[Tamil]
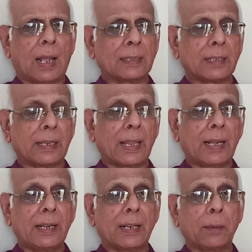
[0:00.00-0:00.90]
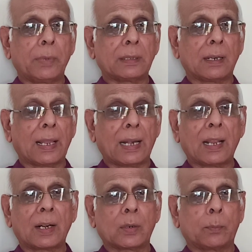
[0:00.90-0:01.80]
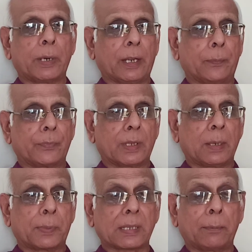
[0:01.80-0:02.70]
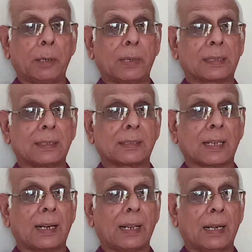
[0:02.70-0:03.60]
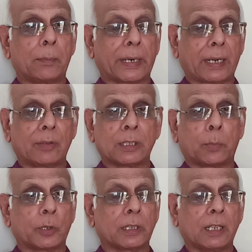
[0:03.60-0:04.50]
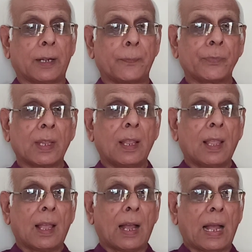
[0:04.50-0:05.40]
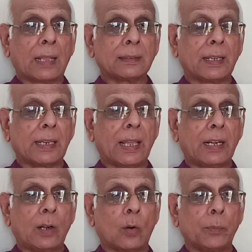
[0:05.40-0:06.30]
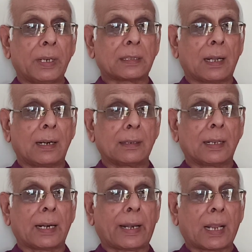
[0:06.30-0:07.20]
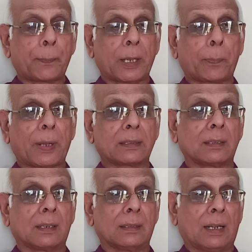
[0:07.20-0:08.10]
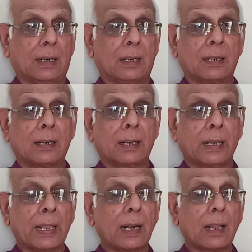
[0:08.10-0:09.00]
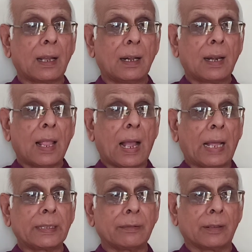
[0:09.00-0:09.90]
அந்த ஏரி நிரம்பித்துனா எல்லாருக்கும் பயம் இப்போ சமீபத்தில் சென்னையில் மழை வந்த பொழுது அந்த ஏரி ரொம்பிடுத்தான்று தான் நிறையா பேர் பார்த்துட்டு இருந்தாங்க ஏன்னா அது